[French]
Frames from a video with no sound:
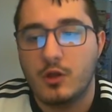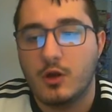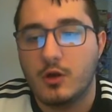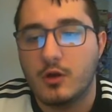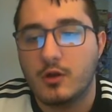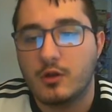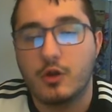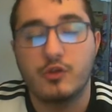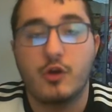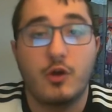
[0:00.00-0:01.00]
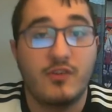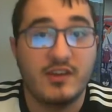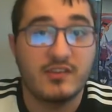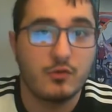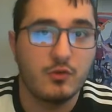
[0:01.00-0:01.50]
euh, God of
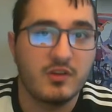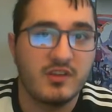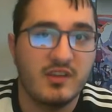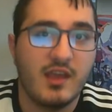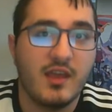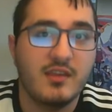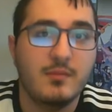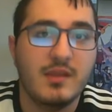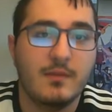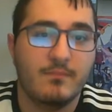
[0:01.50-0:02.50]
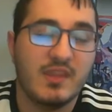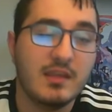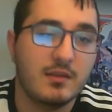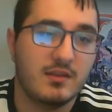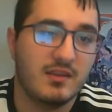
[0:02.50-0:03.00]
High School, qui est animé
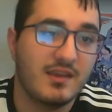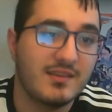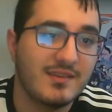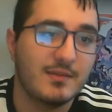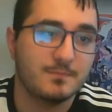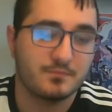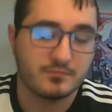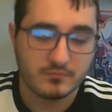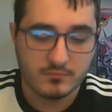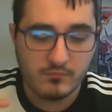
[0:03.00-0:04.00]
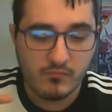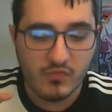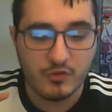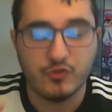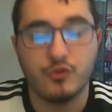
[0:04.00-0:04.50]
et qui a été
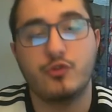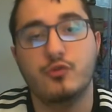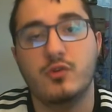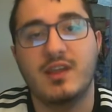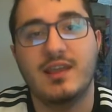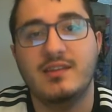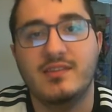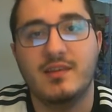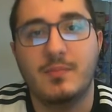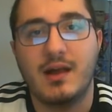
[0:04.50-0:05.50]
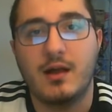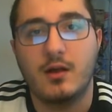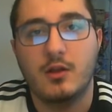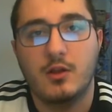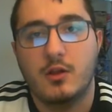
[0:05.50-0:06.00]
surtout réalisé
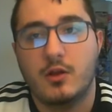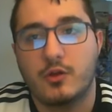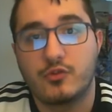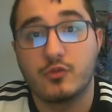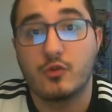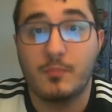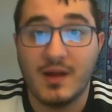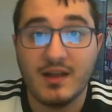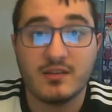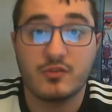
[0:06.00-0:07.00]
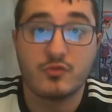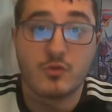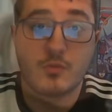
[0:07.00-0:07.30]
par euh, Sungo Park. Sungo